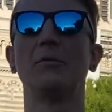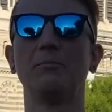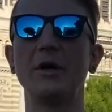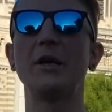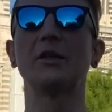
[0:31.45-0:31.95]

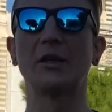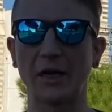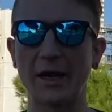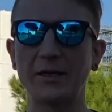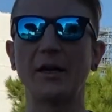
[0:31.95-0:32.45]
Были
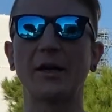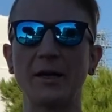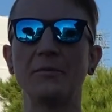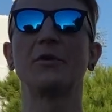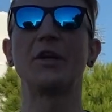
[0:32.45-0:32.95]

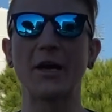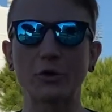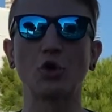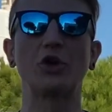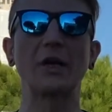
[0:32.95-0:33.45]
трейдеры, те,
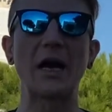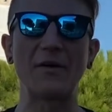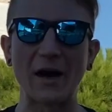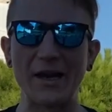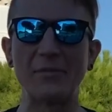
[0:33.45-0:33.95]
кто
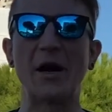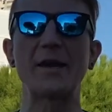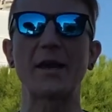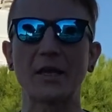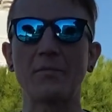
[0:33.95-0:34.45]
торговали
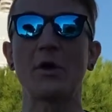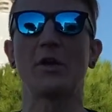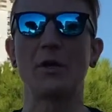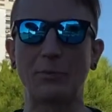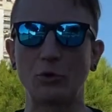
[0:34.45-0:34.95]
монетами
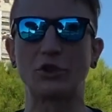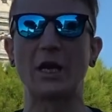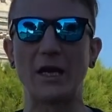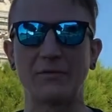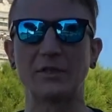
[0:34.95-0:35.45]
и
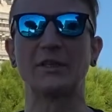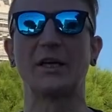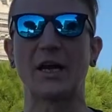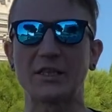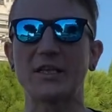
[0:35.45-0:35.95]
получали
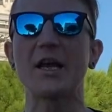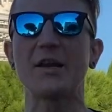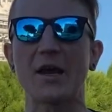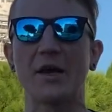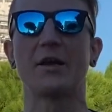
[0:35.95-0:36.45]

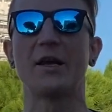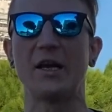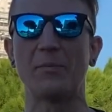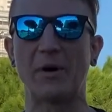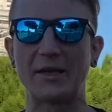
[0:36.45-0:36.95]
вознаграждение
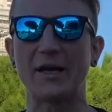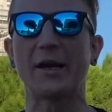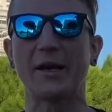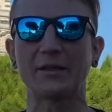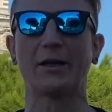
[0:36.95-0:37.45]
или
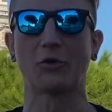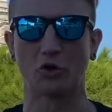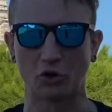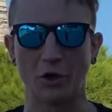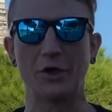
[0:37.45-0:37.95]
потери за то,
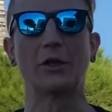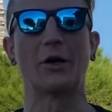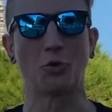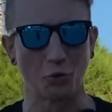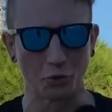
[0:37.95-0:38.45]
что они
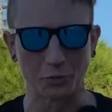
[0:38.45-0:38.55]
торгуют